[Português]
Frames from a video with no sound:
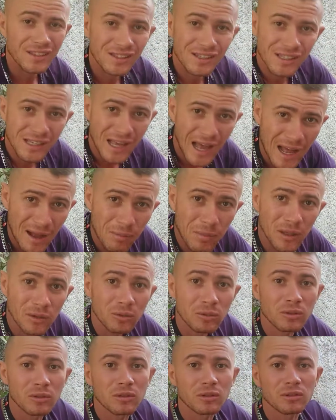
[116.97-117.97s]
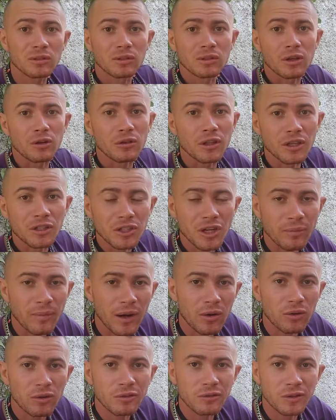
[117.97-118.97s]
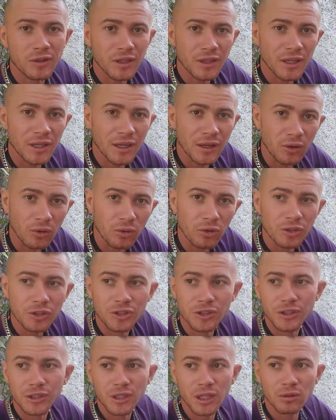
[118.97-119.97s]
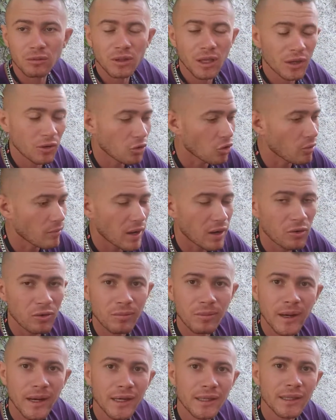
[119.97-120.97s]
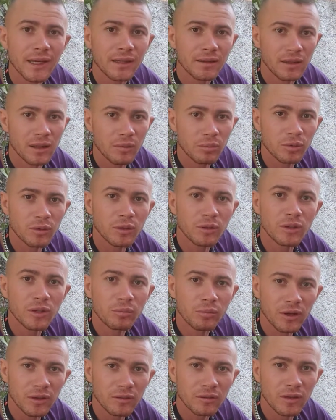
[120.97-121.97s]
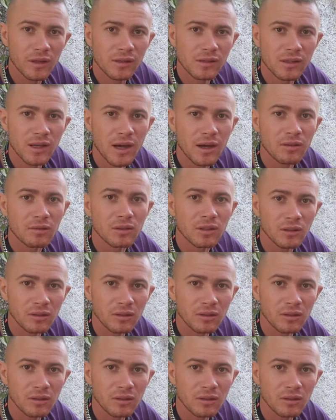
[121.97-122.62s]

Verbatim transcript: é sábado, eu deixei para conferir hoje, não tem como arrumar e dá tempo de eu ir para aniversário.